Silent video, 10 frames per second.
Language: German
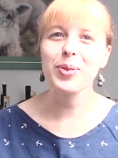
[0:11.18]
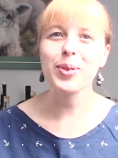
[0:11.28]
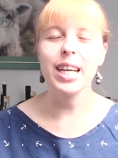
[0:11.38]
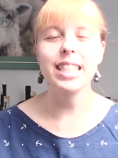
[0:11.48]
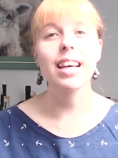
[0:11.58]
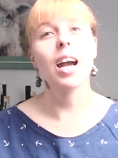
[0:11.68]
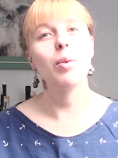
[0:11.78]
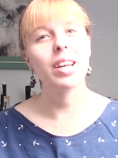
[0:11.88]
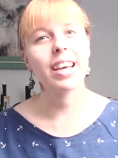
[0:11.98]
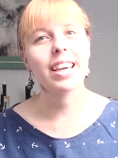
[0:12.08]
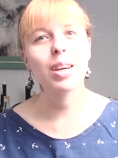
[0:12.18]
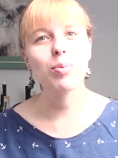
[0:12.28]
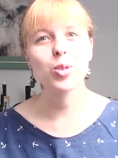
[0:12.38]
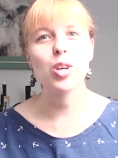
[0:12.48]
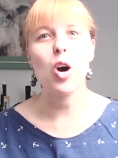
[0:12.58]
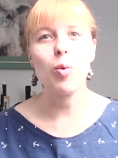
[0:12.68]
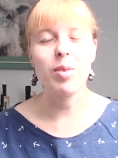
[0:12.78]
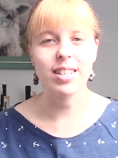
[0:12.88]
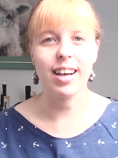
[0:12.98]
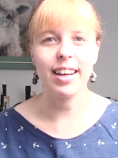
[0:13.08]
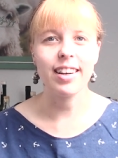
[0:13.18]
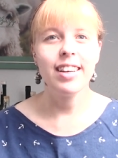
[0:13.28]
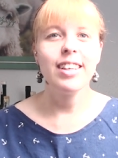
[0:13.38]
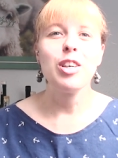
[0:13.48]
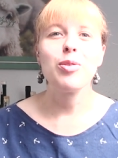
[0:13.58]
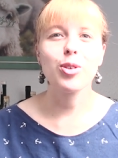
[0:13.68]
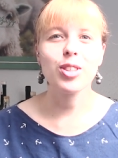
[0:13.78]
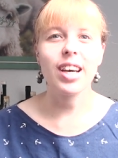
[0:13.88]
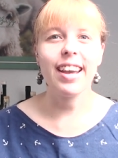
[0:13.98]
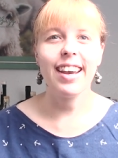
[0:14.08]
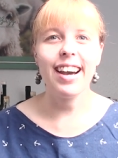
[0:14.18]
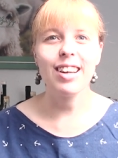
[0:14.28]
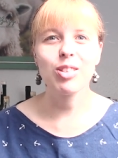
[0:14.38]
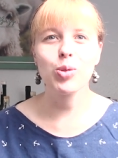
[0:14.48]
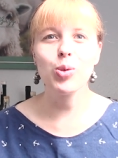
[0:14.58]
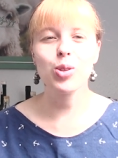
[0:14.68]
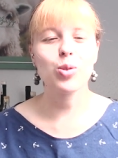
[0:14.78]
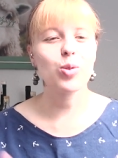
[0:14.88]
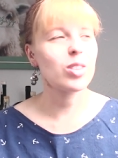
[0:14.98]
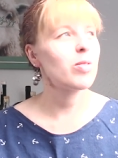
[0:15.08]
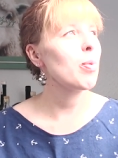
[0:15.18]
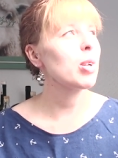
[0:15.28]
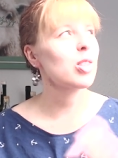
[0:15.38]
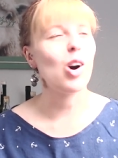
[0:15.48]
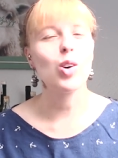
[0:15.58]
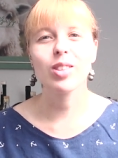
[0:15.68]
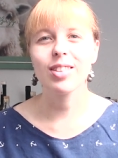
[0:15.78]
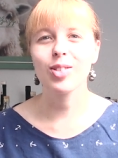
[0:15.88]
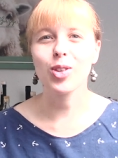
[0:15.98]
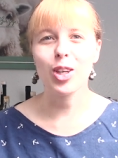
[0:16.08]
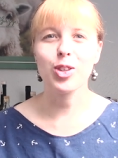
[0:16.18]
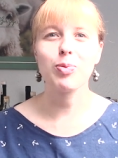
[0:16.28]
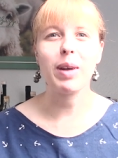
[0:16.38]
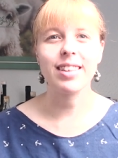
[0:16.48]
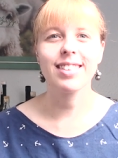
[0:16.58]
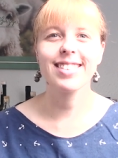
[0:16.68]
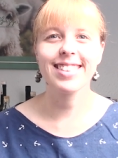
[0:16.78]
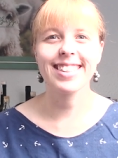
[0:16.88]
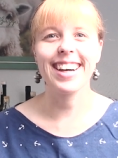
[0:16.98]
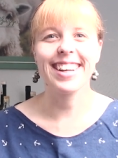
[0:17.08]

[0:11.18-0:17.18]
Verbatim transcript: Freitag, aber der Regen muss ja auch mal sein. Von daher alles gut und wenn man zu Hause ist und entspannt hier sitzen kann,